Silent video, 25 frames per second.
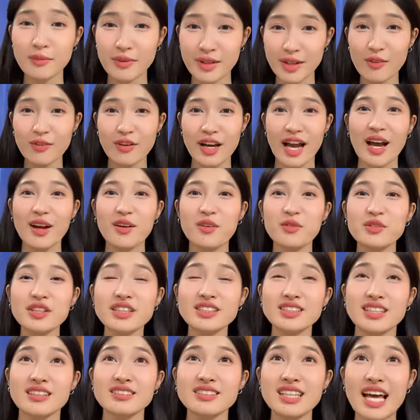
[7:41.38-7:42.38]
nhưng mà đâu phải ai
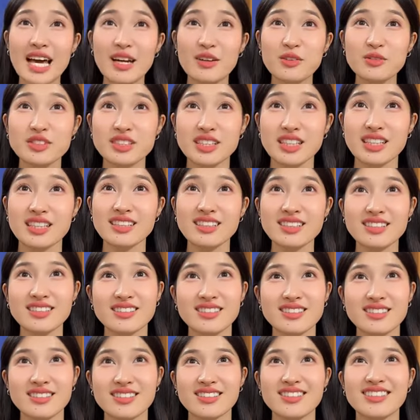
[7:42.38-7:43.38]
cũng thích trắng da đâu
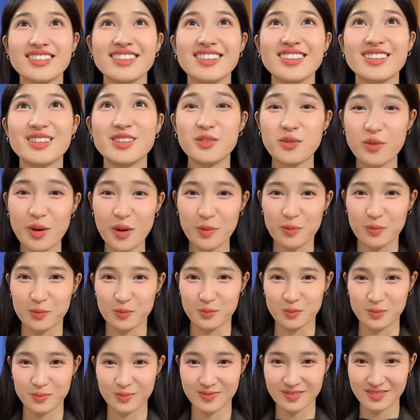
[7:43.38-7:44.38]
chị đúng
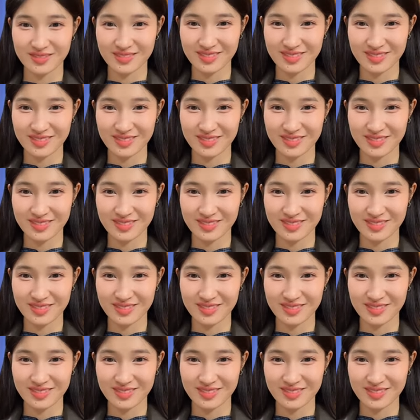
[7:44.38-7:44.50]
không